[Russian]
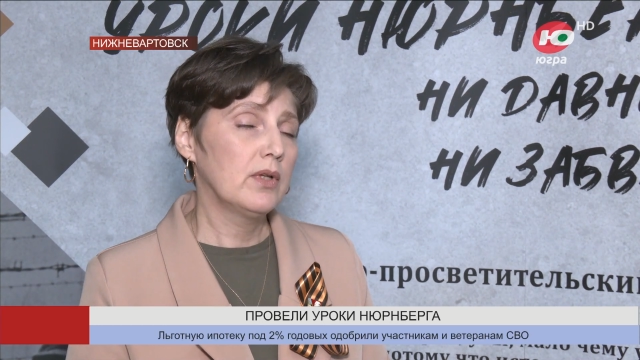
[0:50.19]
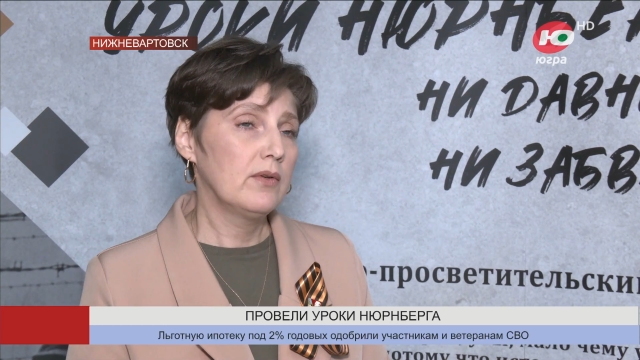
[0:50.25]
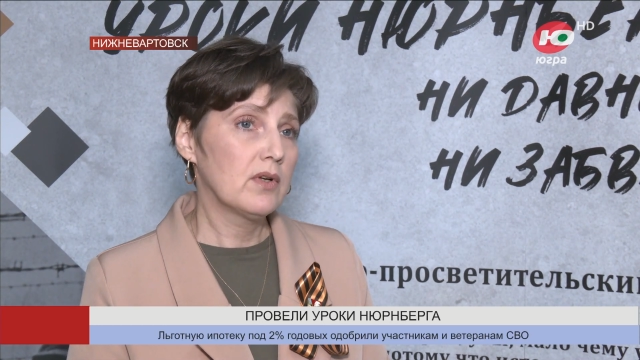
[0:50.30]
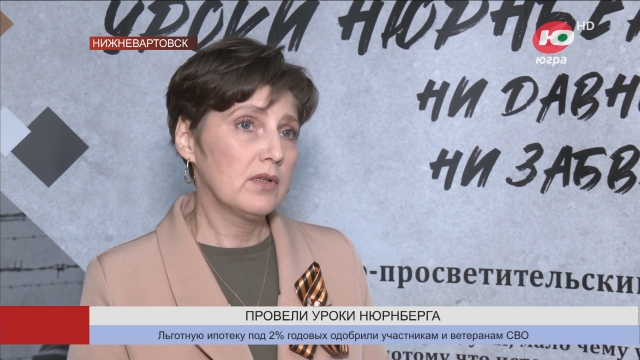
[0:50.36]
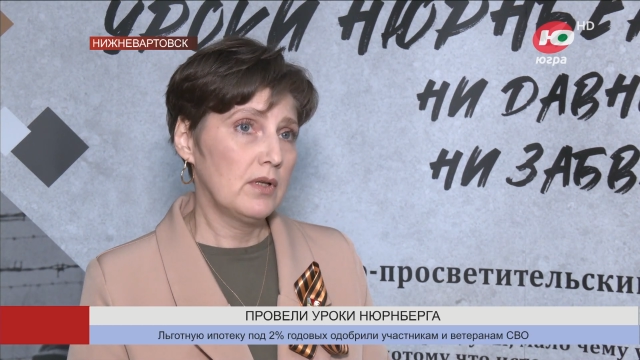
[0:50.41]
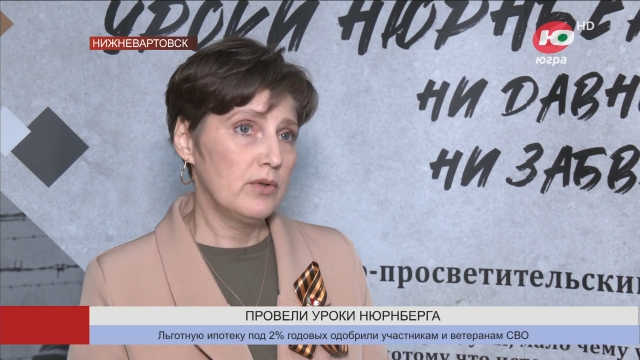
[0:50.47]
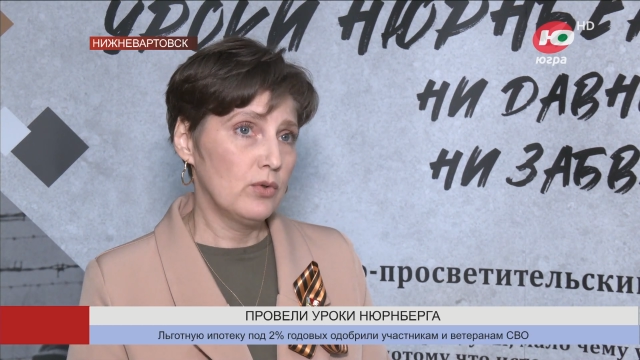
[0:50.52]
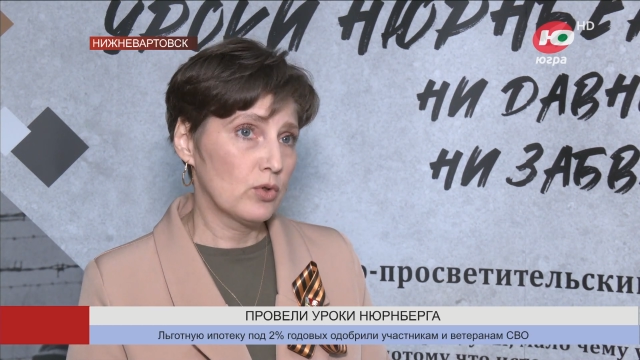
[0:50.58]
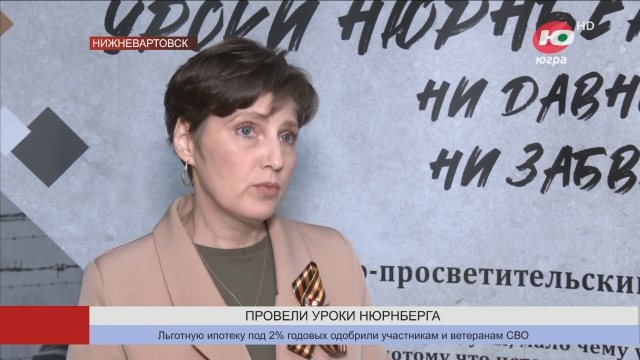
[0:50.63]

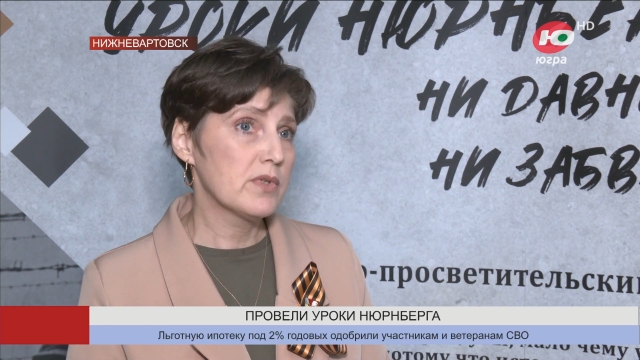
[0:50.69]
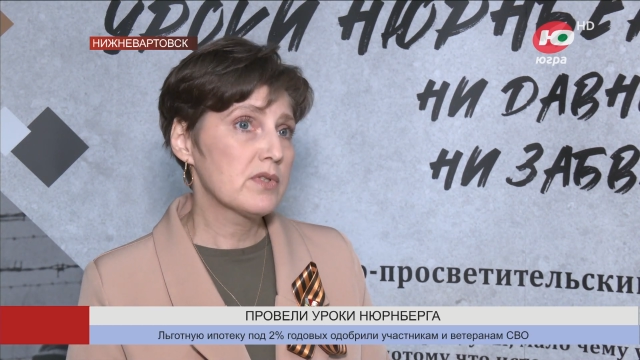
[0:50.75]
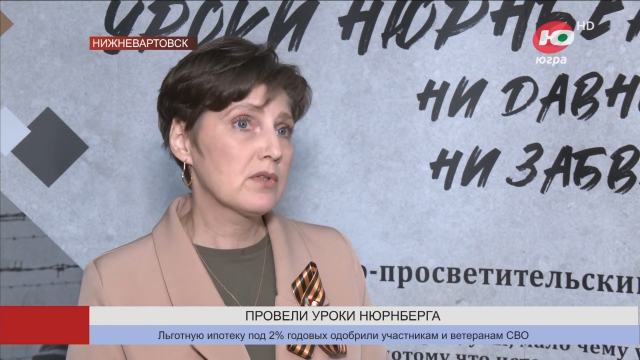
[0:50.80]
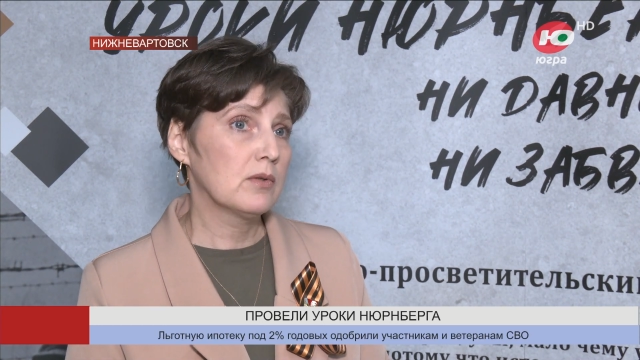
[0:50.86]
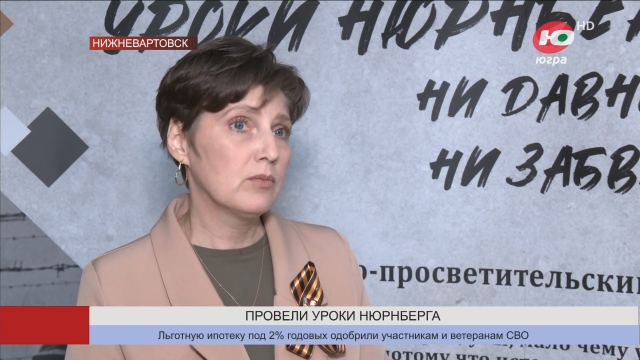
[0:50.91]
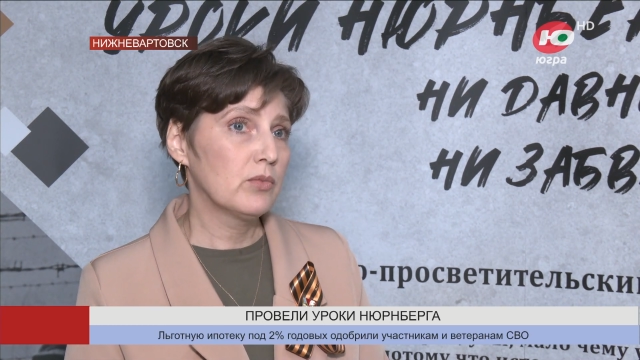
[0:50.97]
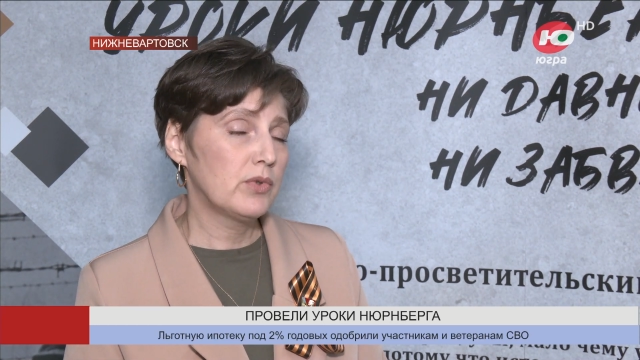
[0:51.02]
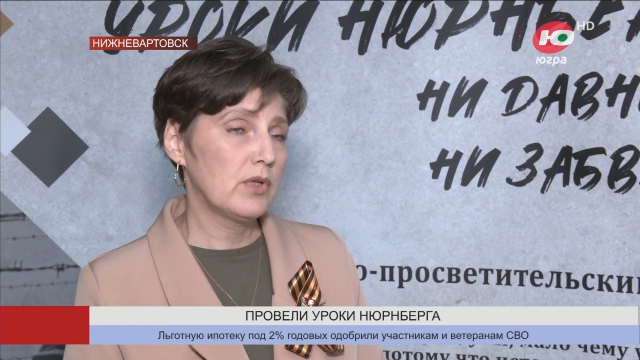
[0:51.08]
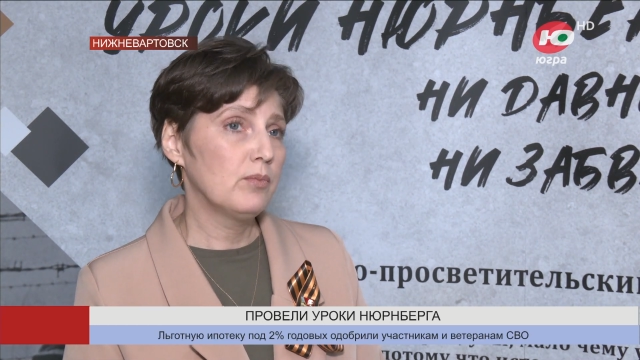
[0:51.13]
наверное,
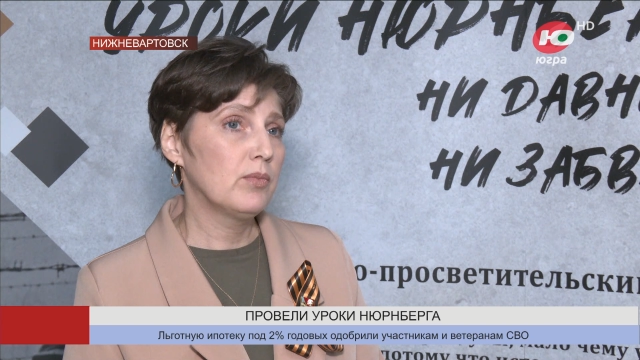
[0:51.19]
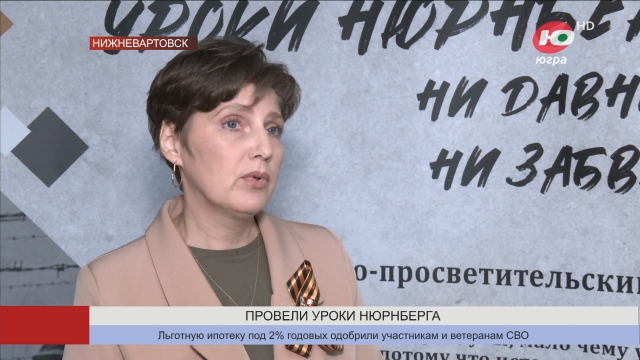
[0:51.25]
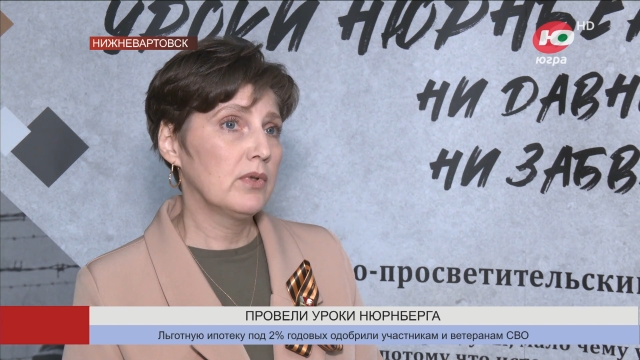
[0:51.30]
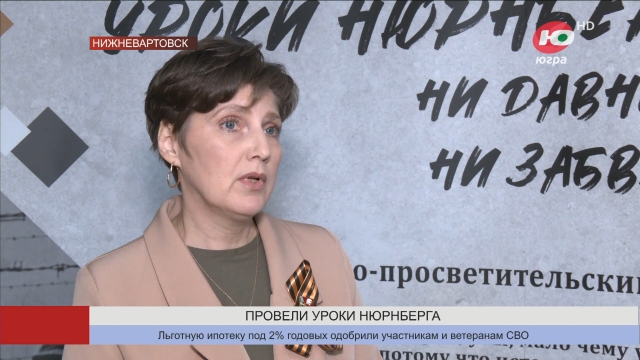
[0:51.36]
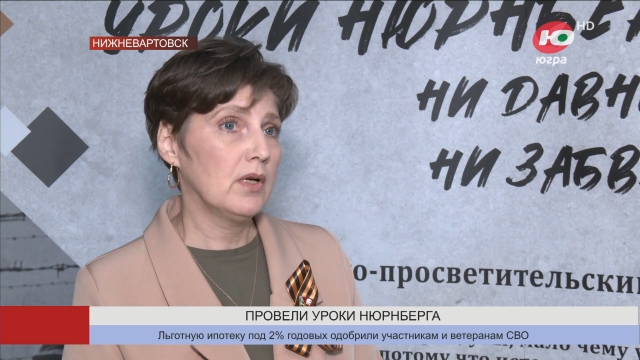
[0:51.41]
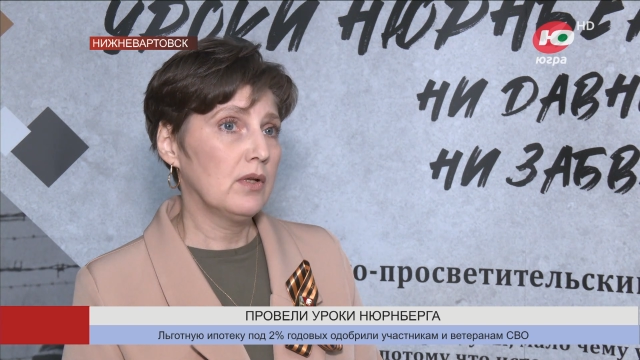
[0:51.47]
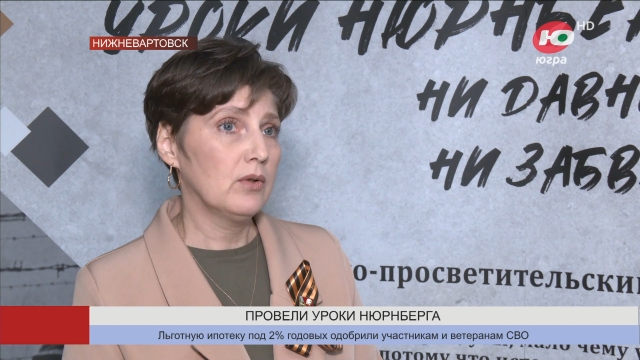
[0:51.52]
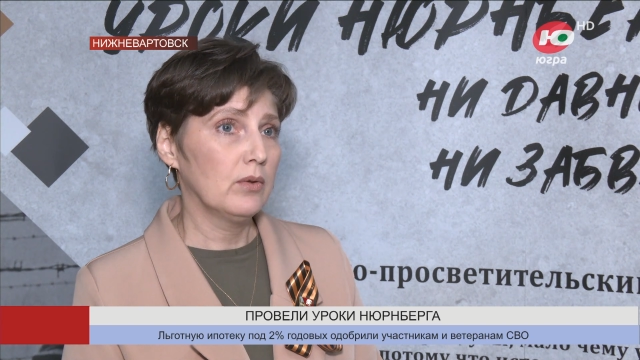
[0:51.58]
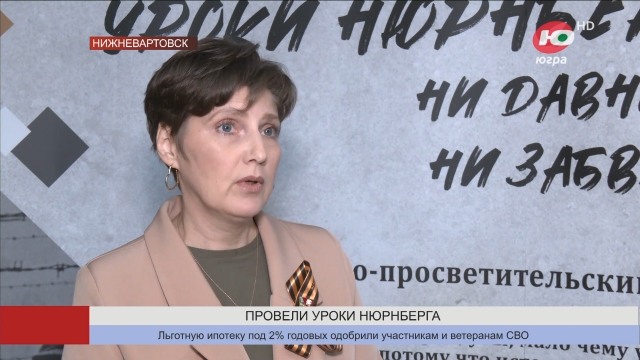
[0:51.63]
Нюрнбергскому
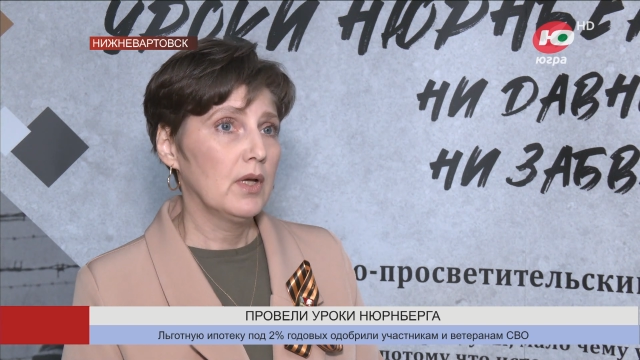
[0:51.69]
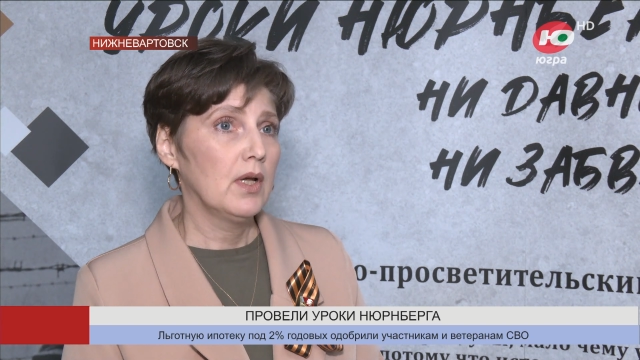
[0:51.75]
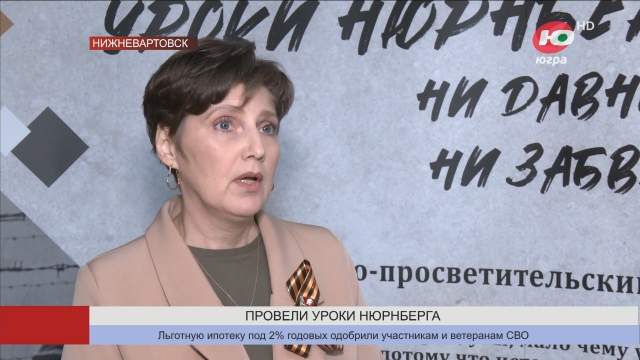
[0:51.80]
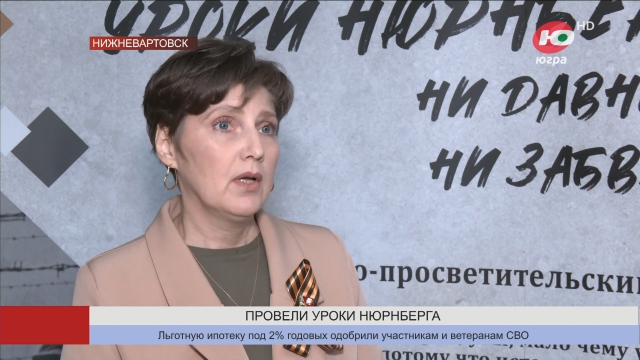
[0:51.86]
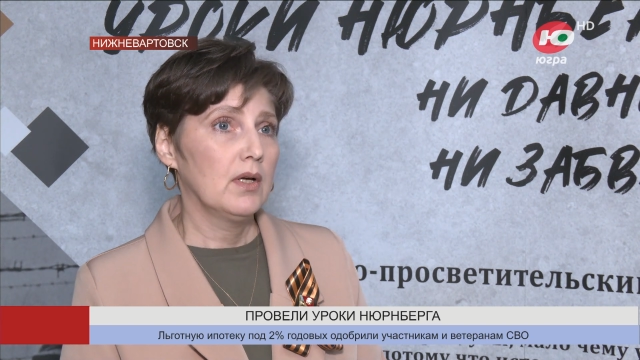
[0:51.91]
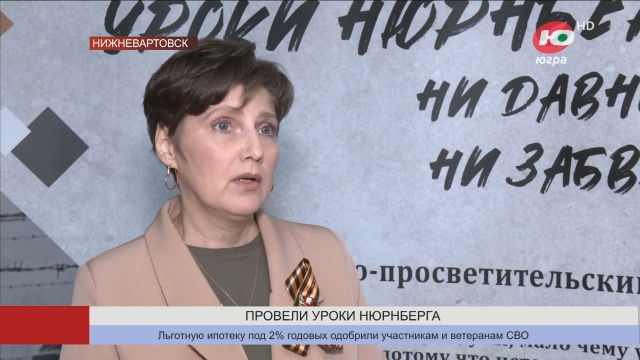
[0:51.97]
трибуналу